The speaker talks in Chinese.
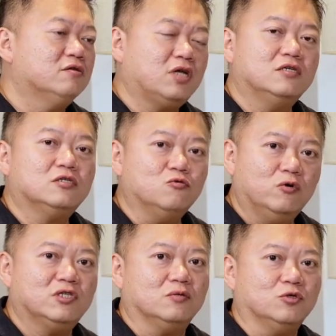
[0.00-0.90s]
但是
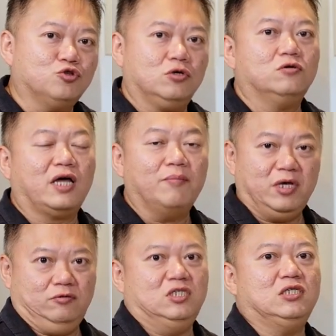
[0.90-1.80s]
为什么最后他
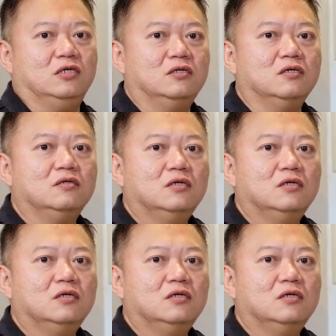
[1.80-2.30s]
没有结呢？